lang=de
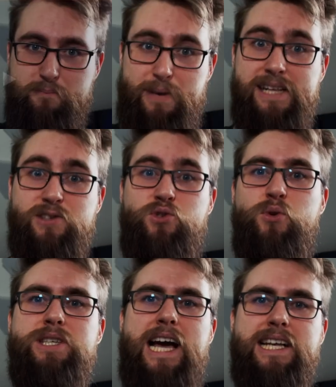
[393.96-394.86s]
bald
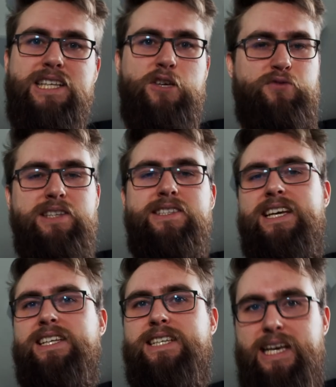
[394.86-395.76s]
durch Angriffe in
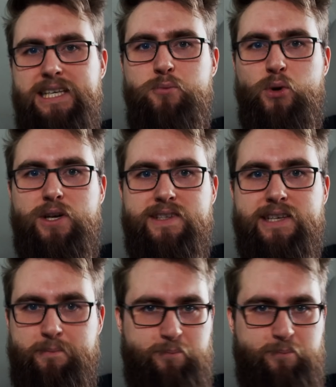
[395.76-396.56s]
deren KI möglich sein.